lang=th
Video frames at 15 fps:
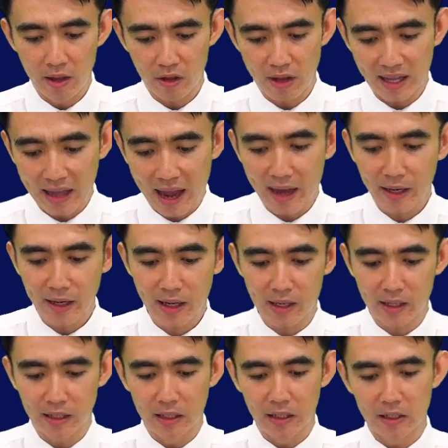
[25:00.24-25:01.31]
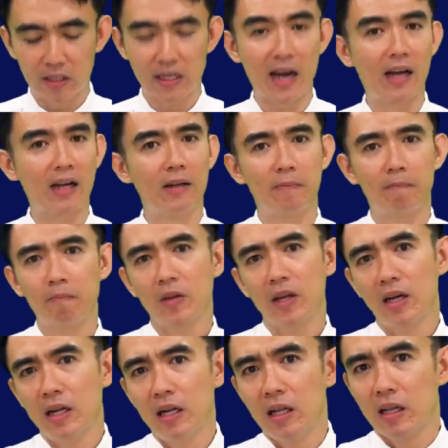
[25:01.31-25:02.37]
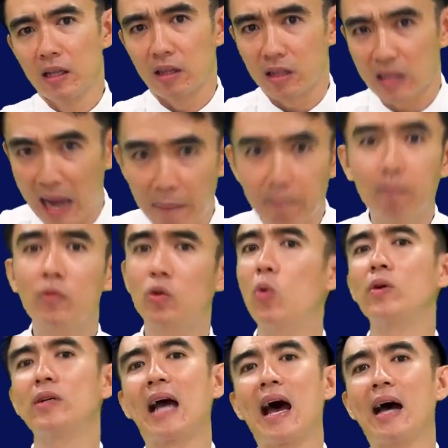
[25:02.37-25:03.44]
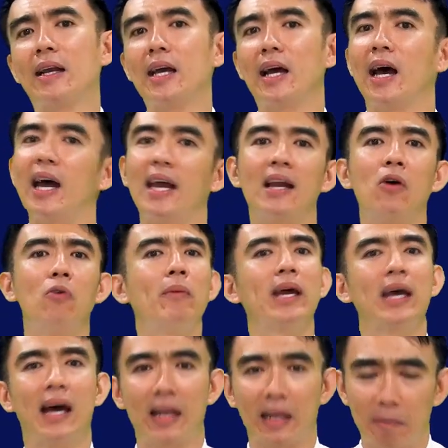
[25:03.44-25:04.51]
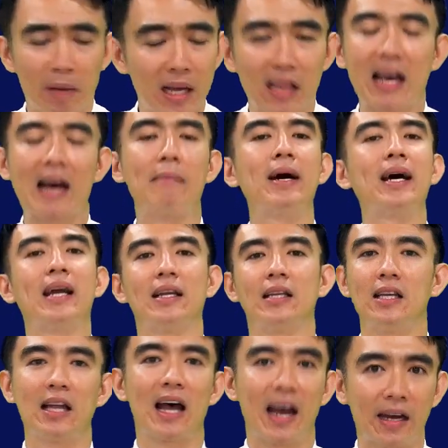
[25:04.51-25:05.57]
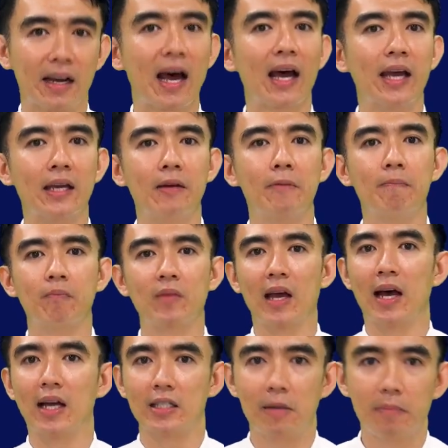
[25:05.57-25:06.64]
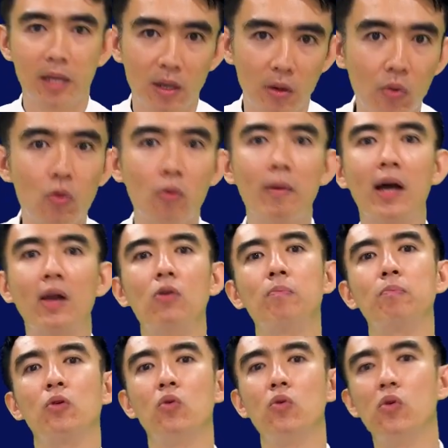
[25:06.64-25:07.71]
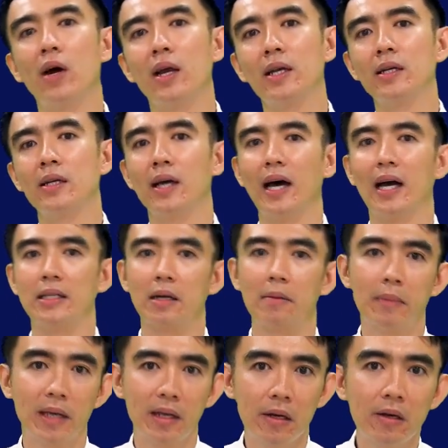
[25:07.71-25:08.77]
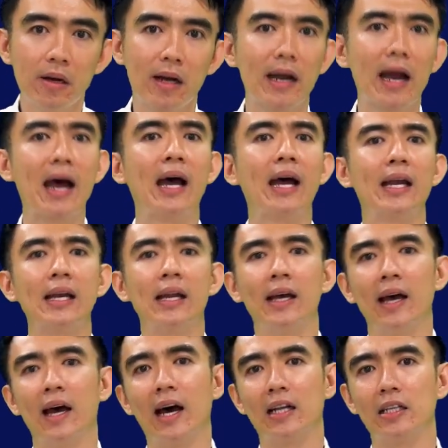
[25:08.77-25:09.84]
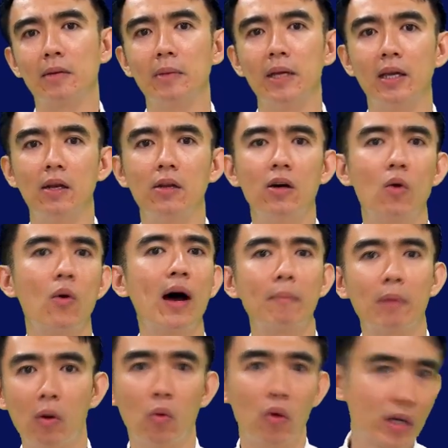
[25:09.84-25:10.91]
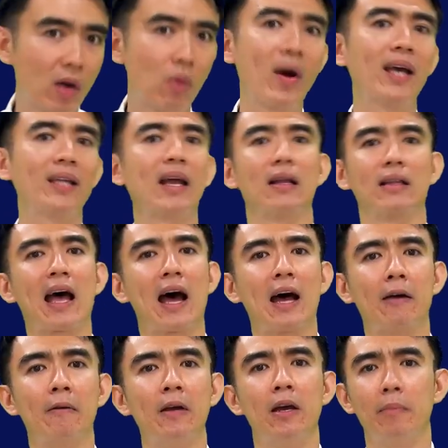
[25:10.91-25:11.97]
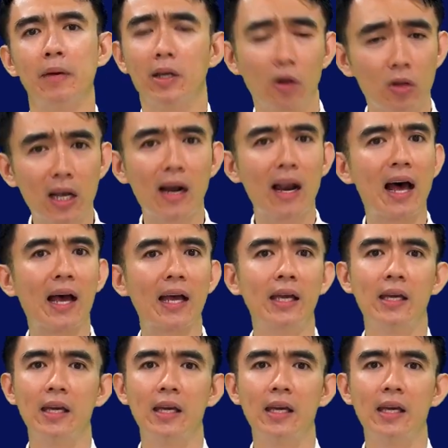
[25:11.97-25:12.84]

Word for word: ซาตานเนี่ยจะทำทุกอย่างเนี่ยให้เราไม่สามารถอธิษฐานได้ อาจจะมีลูกมารบกวนอาจจะมีเรื่องงานอาจจะมีเรื่องความกังวลกระวายต่างๆพี่น้องทั้งหลาย